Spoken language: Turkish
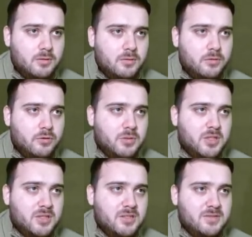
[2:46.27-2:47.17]

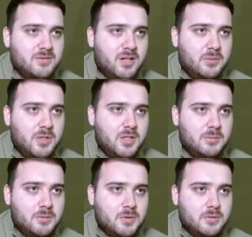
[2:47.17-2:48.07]
Vurmalarına izin
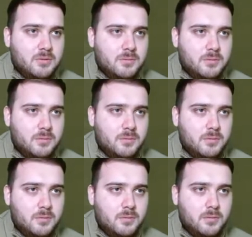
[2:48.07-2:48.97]
vermeyelim.
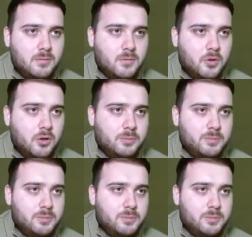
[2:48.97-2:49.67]
Hop.